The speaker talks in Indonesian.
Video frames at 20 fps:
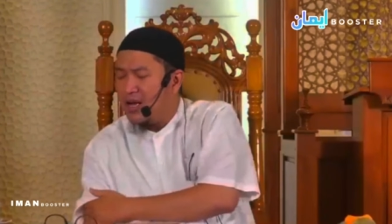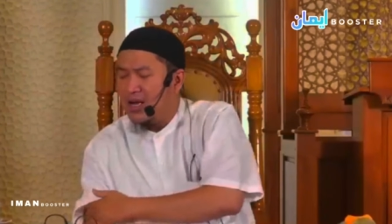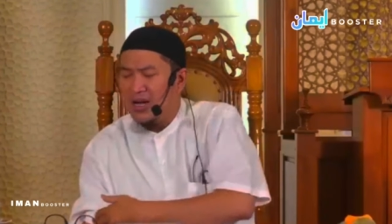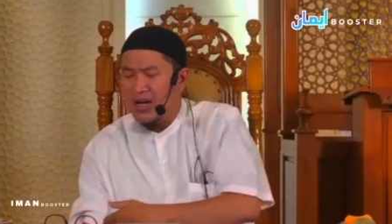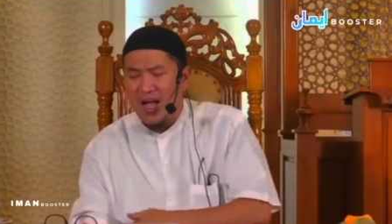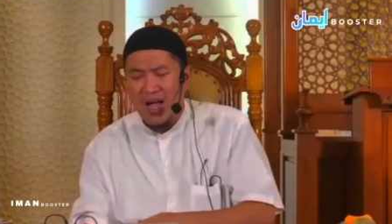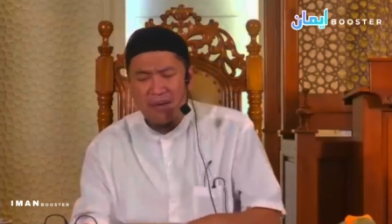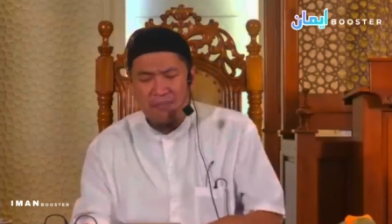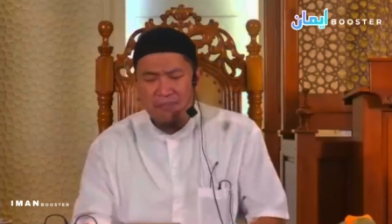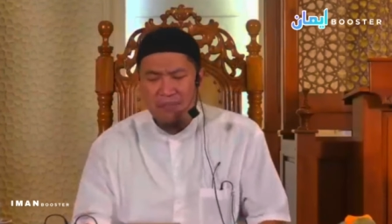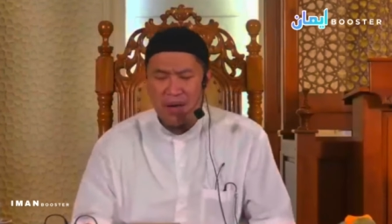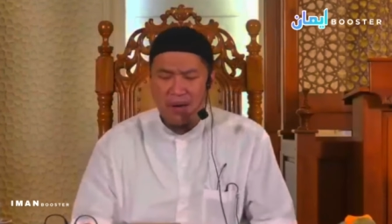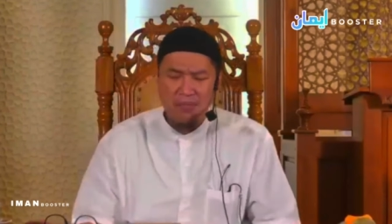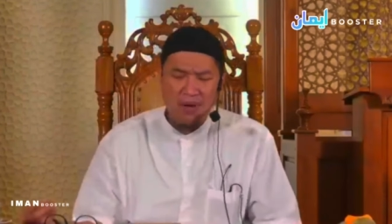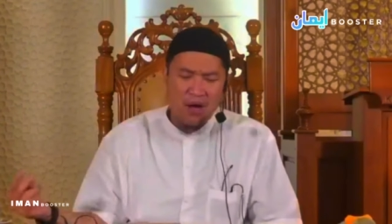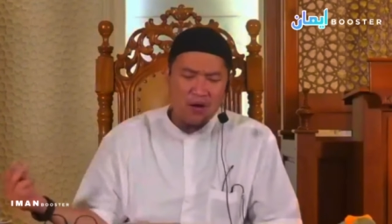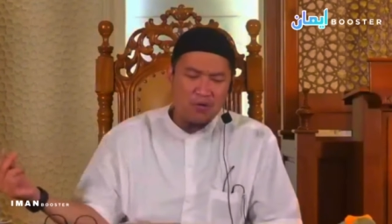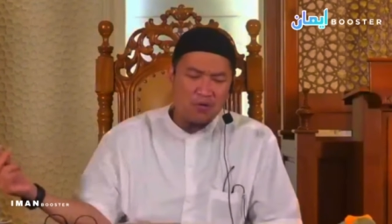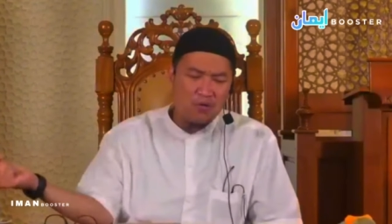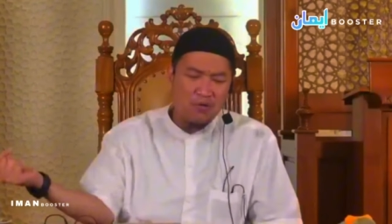Gampang
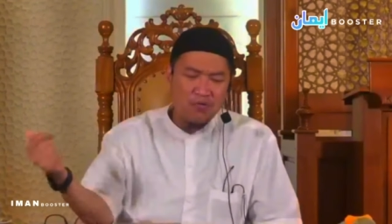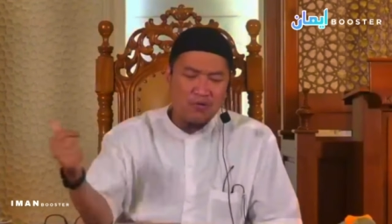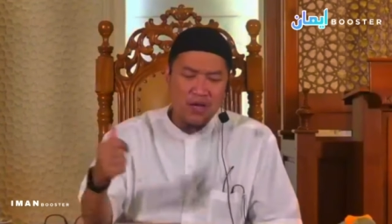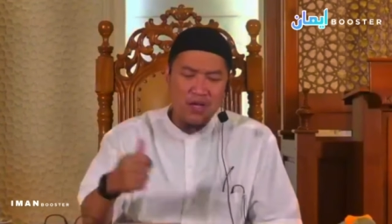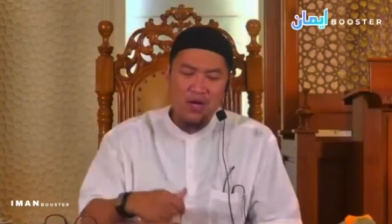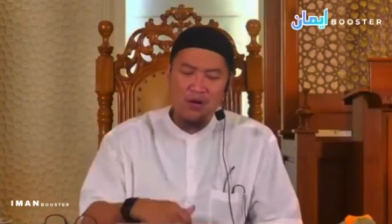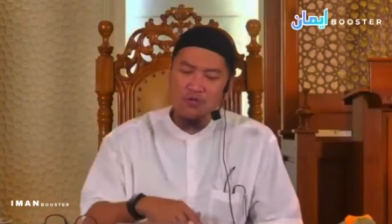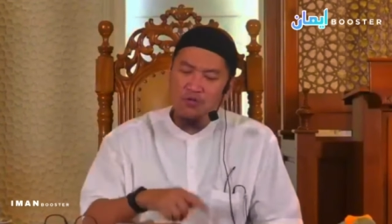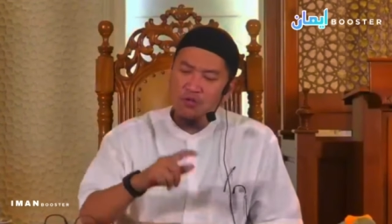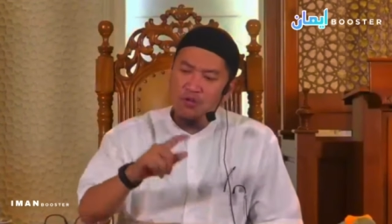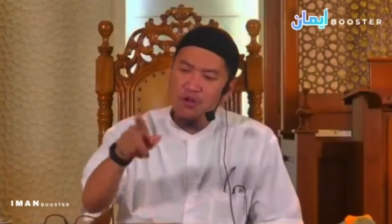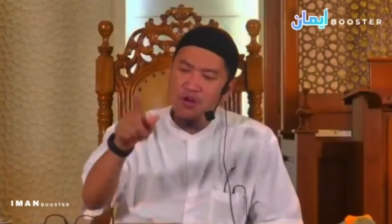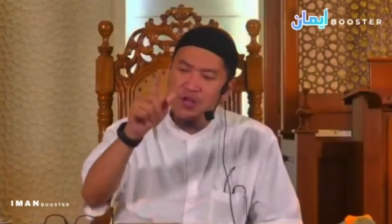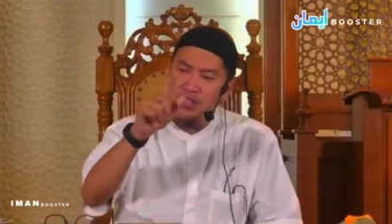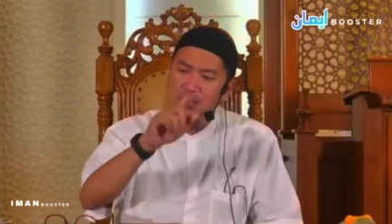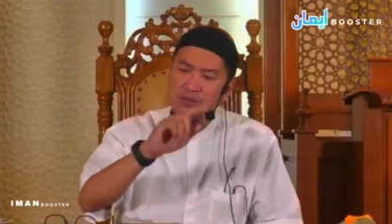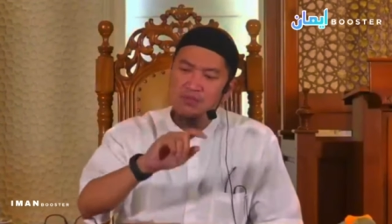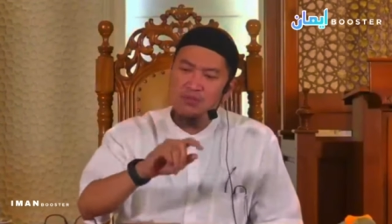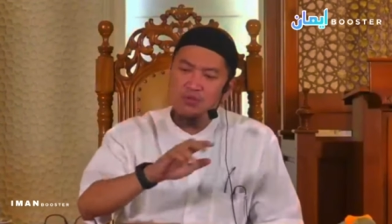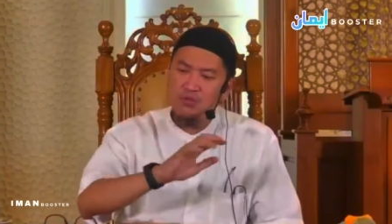Pak, kun kun Goni
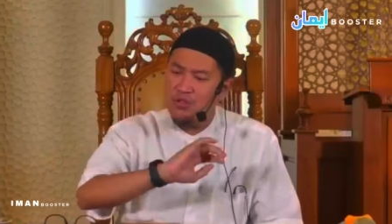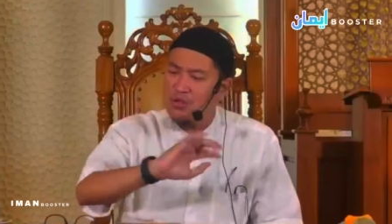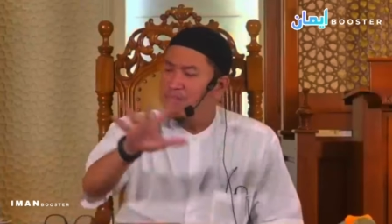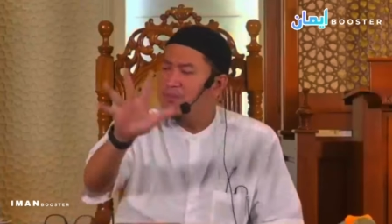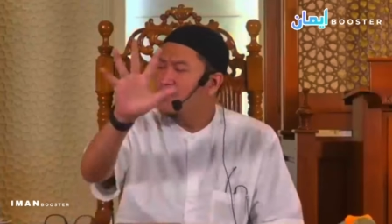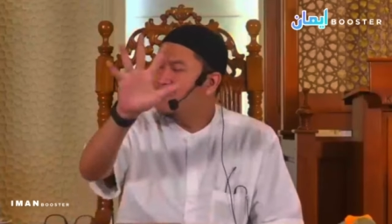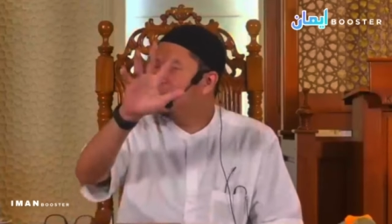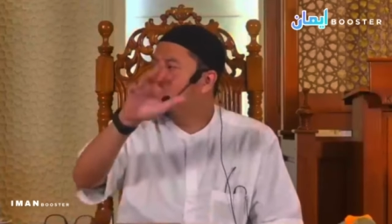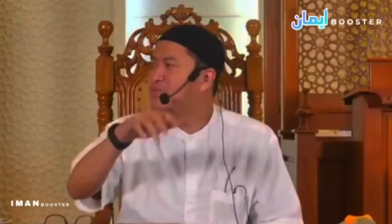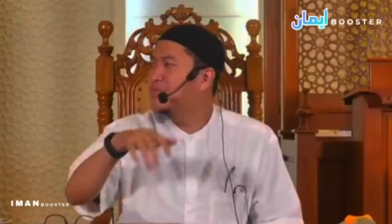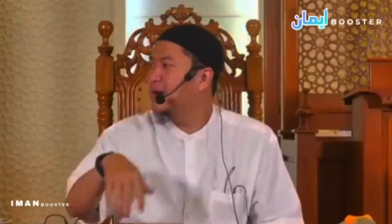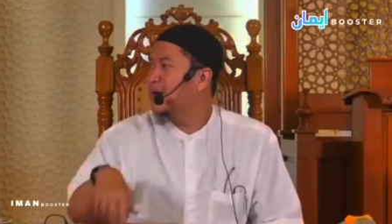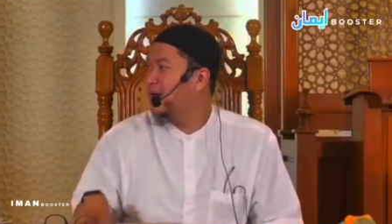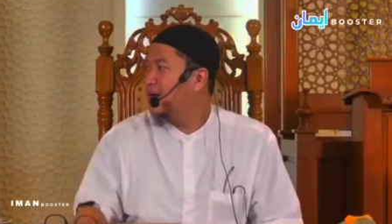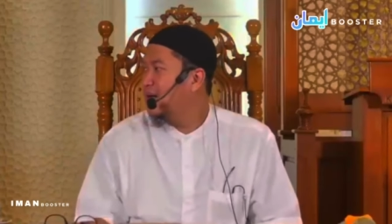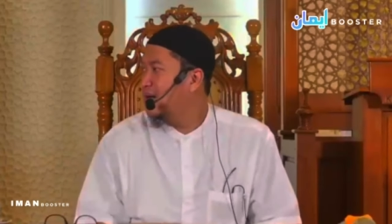sembuh sembuh Pak.